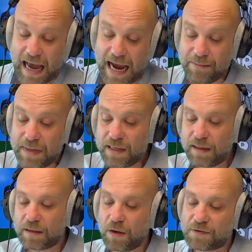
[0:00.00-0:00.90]
Em
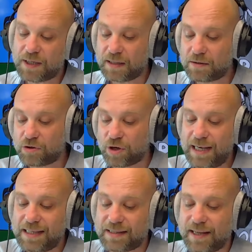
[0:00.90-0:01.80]

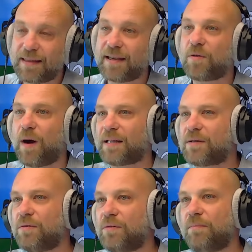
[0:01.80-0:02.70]

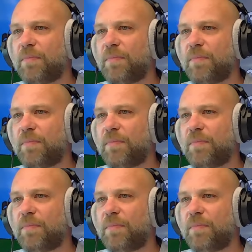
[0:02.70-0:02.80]
1974.